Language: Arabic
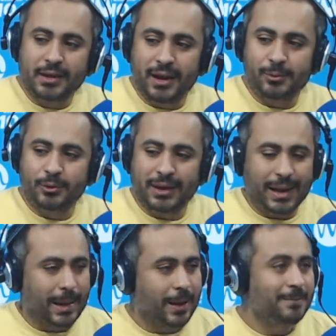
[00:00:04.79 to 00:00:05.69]
نعملوا طلع
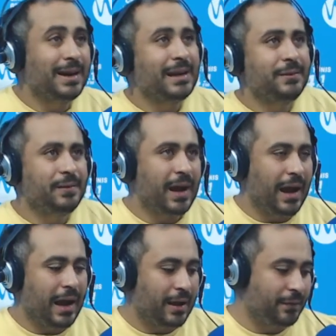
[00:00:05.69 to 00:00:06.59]
على أخبار
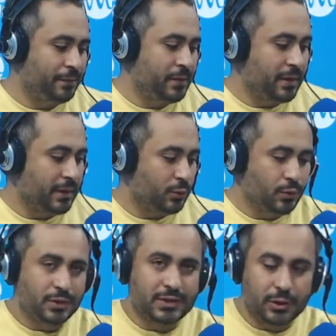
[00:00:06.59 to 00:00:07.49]
الفلاحة في
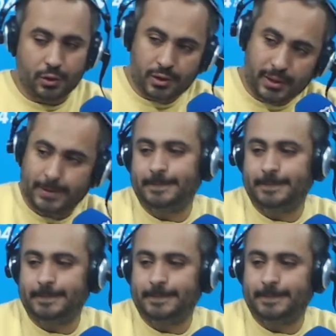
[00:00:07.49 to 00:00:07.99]
تونس الكل